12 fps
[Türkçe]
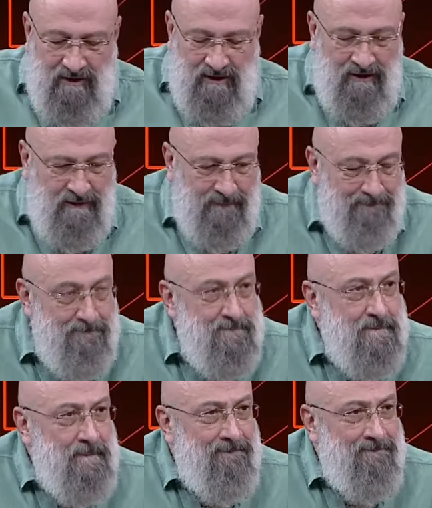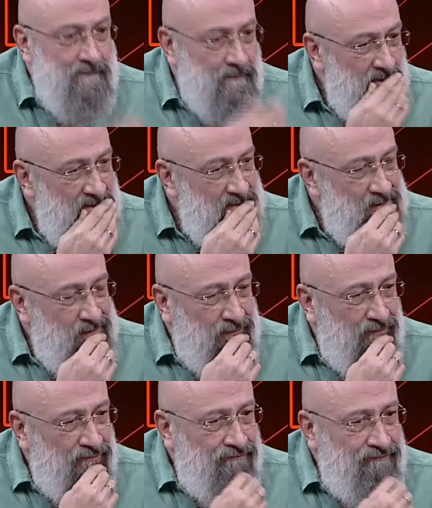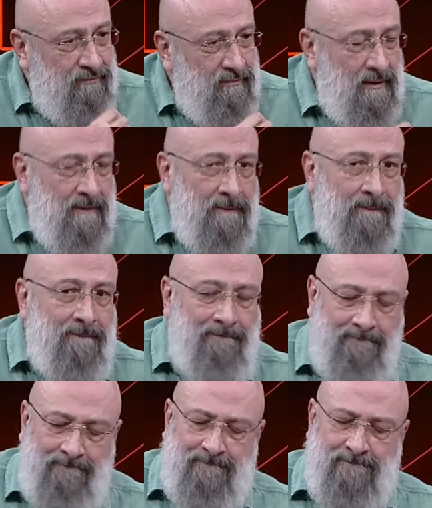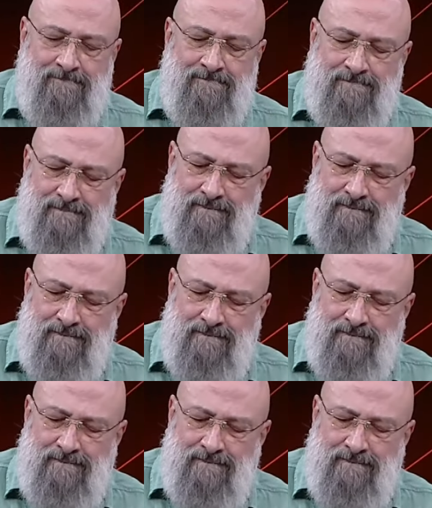Evet. Murat Akbaş, e, Cumhuriyet Halk